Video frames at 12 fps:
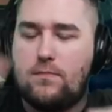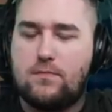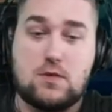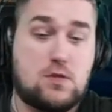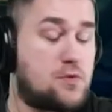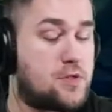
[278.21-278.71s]

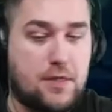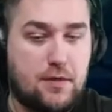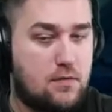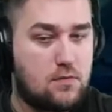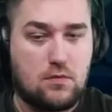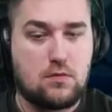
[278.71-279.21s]

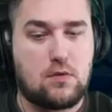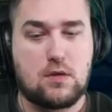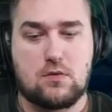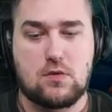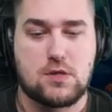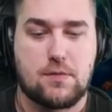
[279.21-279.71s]
Слушай, ну
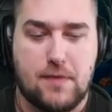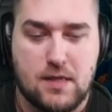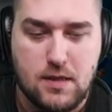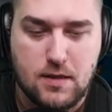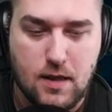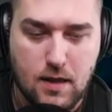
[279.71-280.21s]
он тоже
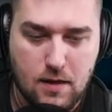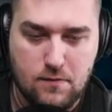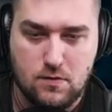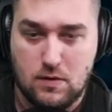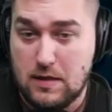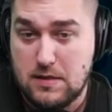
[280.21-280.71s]
падает как
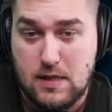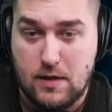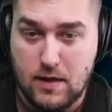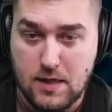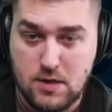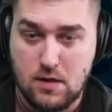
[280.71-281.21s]
говно. но ну, я не
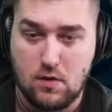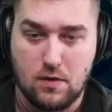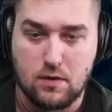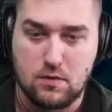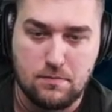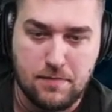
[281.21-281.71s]
знаю, каждый
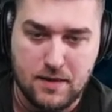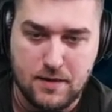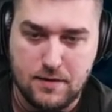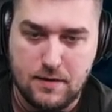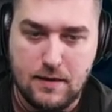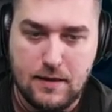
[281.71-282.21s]
ролик он
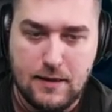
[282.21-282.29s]
падает.